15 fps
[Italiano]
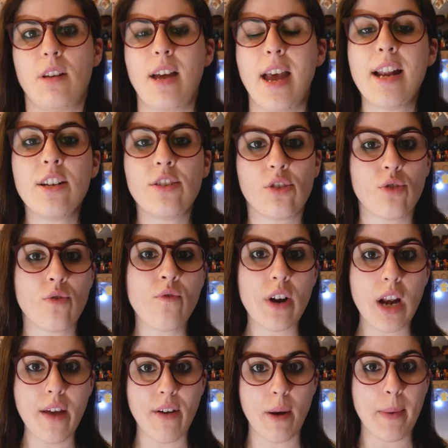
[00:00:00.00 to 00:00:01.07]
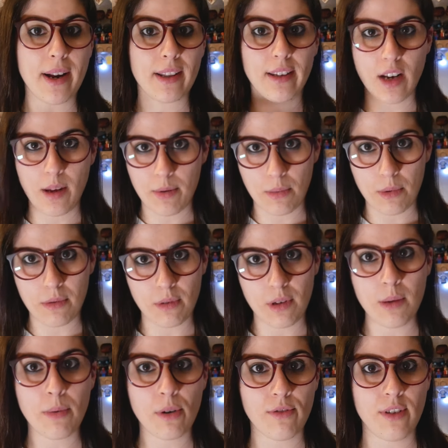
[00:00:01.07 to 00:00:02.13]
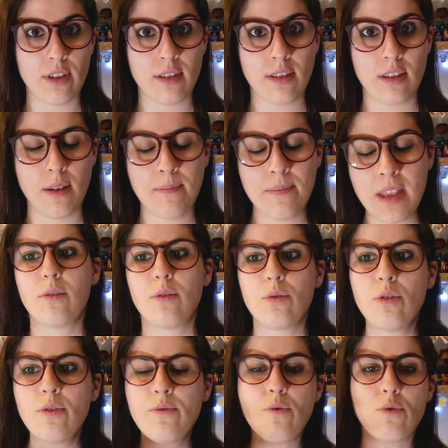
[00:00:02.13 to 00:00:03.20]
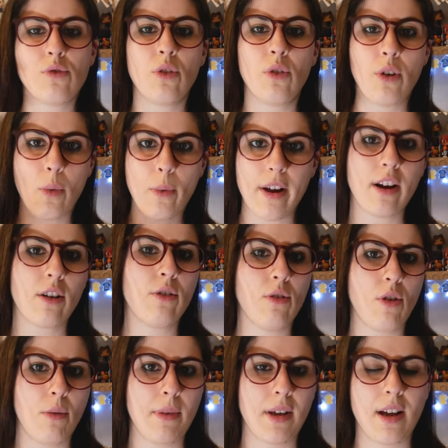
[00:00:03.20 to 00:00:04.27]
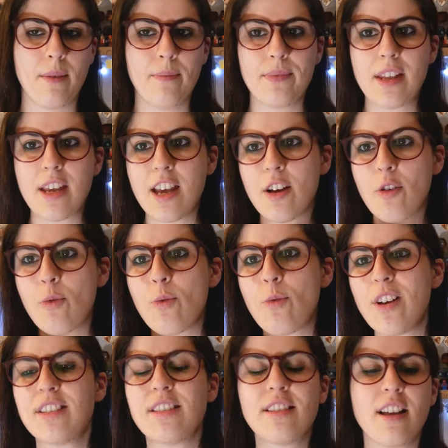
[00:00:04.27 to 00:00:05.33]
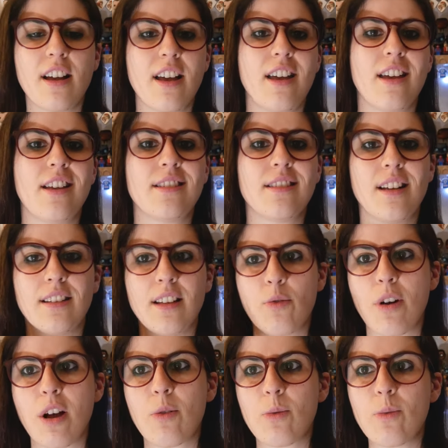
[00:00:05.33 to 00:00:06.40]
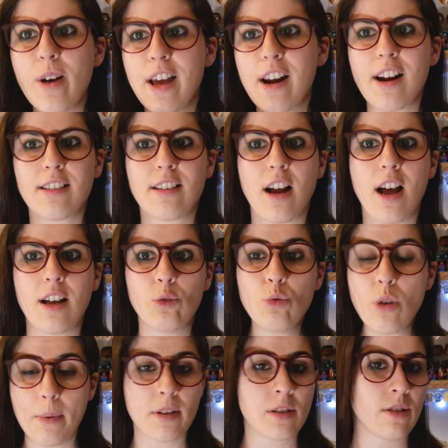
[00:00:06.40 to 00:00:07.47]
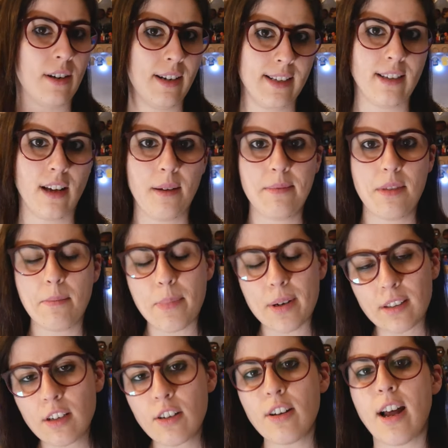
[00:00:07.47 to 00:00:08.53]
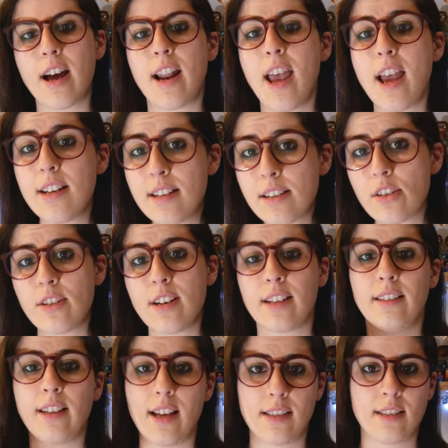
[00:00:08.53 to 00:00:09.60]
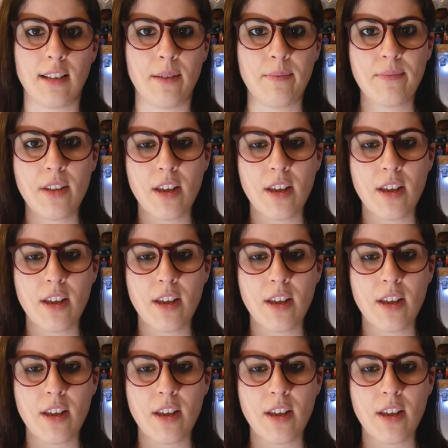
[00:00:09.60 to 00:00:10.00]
Edison non voleva perdere i, propri, i profitti. Non fu solo una guerra economica, questa è stata una guerra tra due personalità, in particolare Edison e Tesla